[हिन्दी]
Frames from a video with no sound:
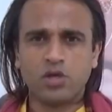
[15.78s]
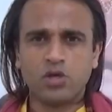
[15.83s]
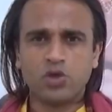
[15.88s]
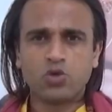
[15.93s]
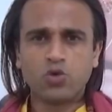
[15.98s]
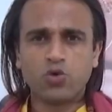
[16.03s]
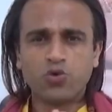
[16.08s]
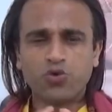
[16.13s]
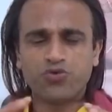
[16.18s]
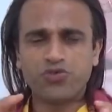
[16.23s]

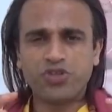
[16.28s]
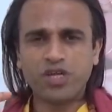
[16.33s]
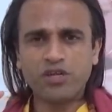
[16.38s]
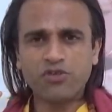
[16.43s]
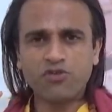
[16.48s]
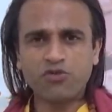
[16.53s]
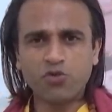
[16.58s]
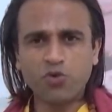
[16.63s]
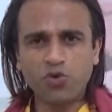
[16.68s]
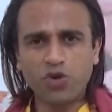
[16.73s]
तो उस दिन
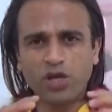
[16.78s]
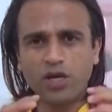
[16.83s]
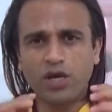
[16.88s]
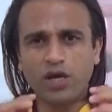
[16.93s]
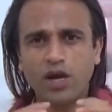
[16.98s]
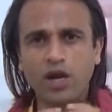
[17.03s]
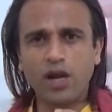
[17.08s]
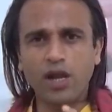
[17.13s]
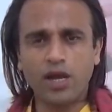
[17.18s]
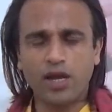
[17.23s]
सूर्य
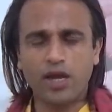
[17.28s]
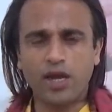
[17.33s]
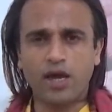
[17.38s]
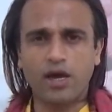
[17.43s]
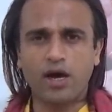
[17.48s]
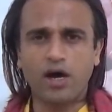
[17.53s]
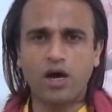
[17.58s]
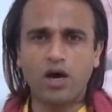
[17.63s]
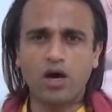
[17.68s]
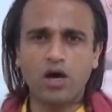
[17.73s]
ग्रहण
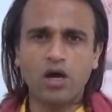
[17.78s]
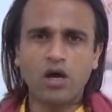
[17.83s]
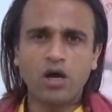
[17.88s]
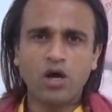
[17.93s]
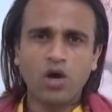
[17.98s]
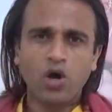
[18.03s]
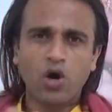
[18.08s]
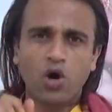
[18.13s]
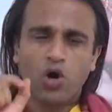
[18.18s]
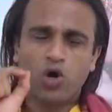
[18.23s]
लगेगा
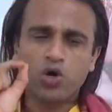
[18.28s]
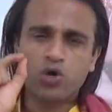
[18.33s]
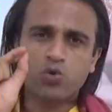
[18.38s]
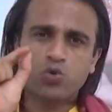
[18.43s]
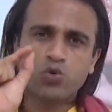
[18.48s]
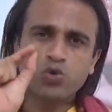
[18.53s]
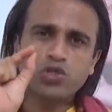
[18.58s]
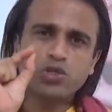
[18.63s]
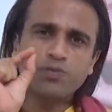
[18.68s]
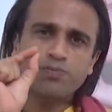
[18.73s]
और
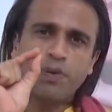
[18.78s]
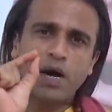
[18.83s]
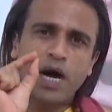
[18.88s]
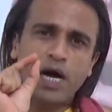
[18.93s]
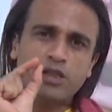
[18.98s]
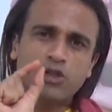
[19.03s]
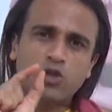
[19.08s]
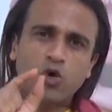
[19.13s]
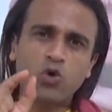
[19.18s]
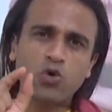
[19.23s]
कुछ
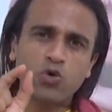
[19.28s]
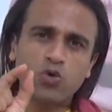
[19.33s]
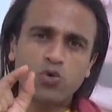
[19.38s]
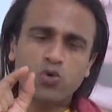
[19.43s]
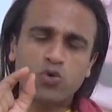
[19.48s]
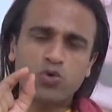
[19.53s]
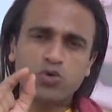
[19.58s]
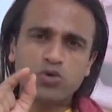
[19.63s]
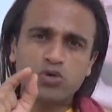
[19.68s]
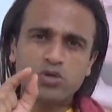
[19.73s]
बातों को
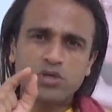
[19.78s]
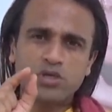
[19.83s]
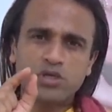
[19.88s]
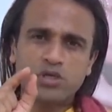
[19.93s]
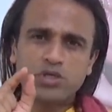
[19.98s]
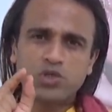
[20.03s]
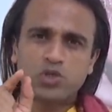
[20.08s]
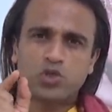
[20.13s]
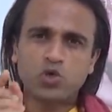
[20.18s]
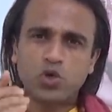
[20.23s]

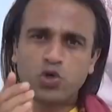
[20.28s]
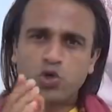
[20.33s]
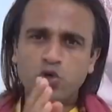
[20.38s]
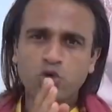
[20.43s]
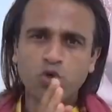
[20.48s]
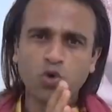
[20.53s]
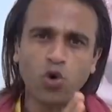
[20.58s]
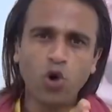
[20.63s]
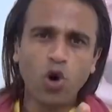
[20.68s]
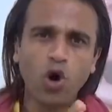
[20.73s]
जो
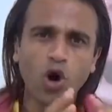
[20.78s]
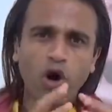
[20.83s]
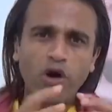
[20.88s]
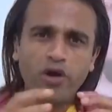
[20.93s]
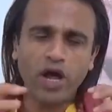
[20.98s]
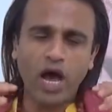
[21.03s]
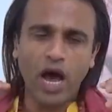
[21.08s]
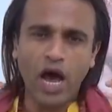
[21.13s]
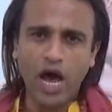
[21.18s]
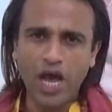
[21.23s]
योग
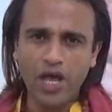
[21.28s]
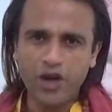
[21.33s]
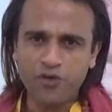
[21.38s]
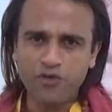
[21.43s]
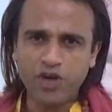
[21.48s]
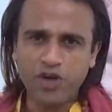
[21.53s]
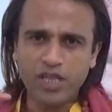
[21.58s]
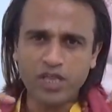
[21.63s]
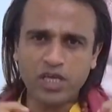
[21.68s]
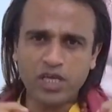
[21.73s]
और
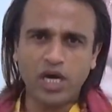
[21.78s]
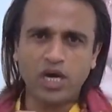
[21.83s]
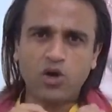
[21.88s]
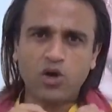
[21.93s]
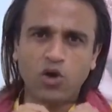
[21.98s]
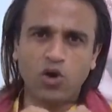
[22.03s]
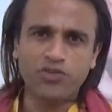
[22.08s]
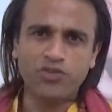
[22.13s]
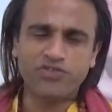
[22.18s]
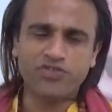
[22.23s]
आयुर्वेद का
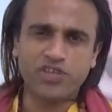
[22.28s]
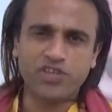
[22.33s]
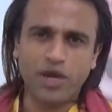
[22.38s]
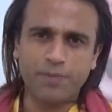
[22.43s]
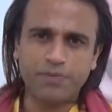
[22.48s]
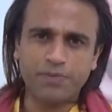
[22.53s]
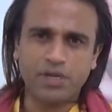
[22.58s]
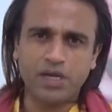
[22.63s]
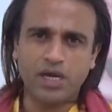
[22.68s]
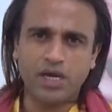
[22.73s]

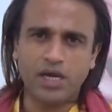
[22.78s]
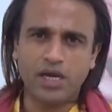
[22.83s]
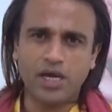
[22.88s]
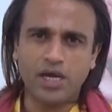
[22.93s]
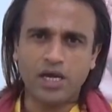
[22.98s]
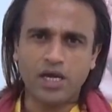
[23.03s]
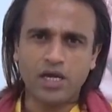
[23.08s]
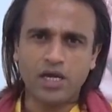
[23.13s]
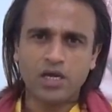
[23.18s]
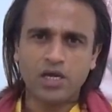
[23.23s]
कॉन्सेप्ट है
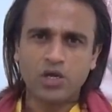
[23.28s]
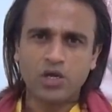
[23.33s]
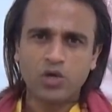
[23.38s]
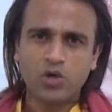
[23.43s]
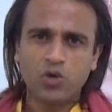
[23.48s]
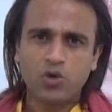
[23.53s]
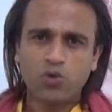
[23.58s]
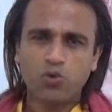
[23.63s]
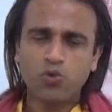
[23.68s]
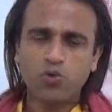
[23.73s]

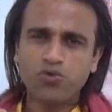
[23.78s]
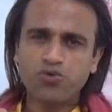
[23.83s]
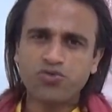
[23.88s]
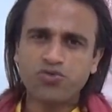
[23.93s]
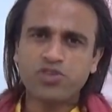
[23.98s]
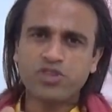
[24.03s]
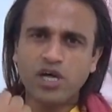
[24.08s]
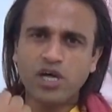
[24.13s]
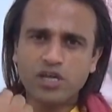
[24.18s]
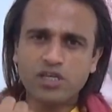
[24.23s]
उस
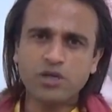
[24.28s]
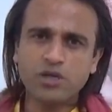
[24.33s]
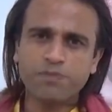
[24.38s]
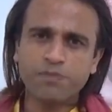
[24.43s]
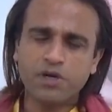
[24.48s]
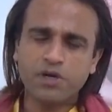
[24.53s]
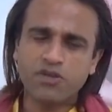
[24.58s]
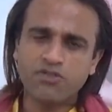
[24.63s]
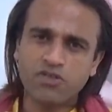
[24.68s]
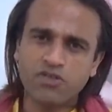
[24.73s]
तर्ज
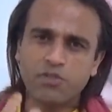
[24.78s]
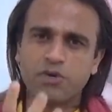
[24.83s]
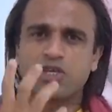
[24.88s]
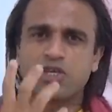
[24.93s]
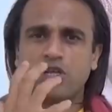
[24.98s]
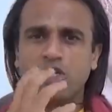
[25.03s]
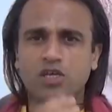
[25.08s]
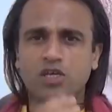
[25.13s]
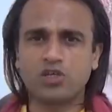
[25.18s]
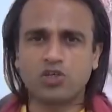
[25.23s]
पर
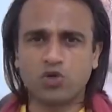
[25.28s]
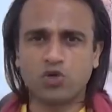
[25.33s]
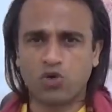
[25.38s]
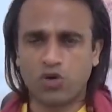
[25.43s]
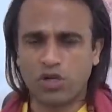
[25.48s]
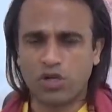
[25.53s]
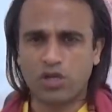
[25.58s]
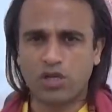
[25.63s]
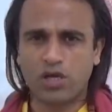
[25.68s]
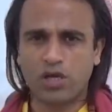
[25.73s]
समझने की
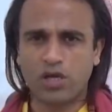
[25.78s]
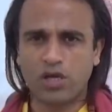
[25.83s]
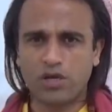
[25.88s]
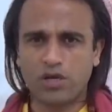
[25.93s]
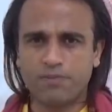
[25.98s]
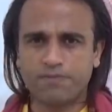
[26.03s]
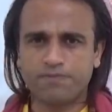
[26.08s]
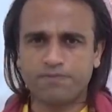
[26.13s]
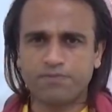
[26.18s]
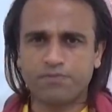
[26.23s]
ज़रूरत है
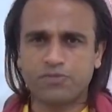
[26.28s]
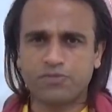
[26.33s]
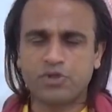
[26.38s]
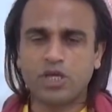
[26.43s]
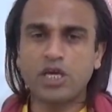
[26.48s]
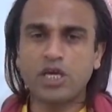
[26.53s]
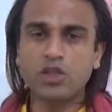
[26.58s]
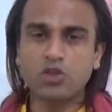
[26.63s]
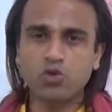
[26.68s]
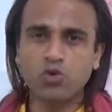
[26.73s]

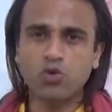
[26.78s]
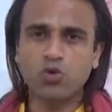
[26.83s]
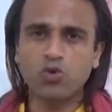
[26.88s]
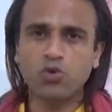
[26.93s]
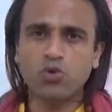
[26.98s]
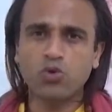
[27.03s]
नहीं तो